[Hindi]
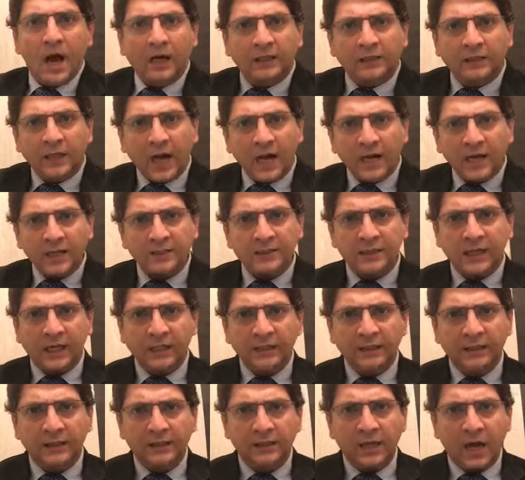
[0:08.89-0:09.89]
अठारह
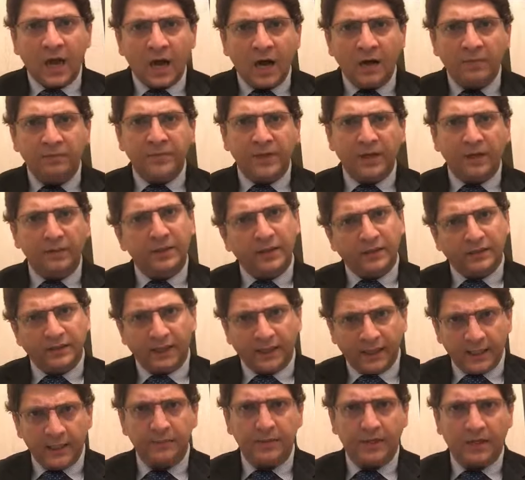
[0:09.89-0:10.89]
साल तक आपने हमें
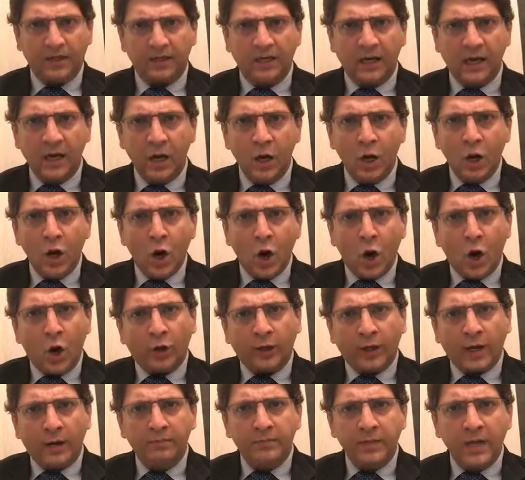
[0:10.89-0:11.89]
अंधेरे में रखा
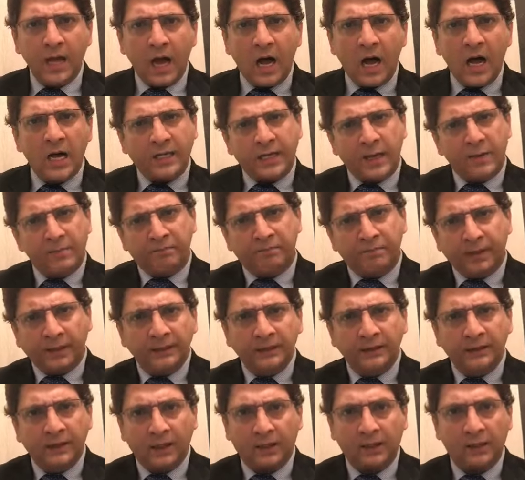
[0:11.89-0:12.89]
और हमने आंखें
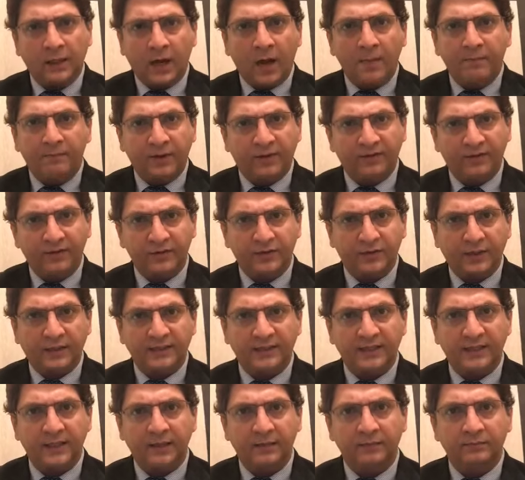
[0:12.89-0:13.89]
बंद कर आप पर
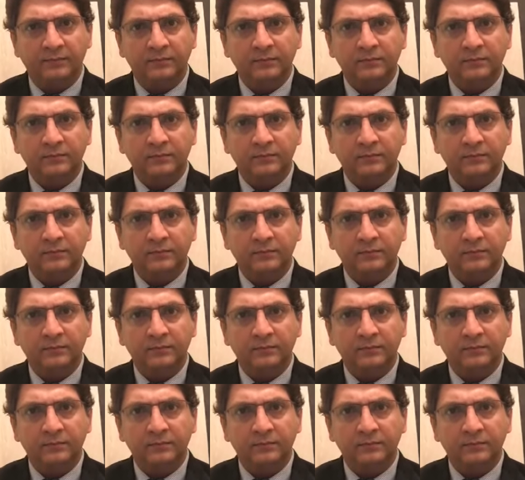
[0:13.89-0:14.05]
विश्वास किया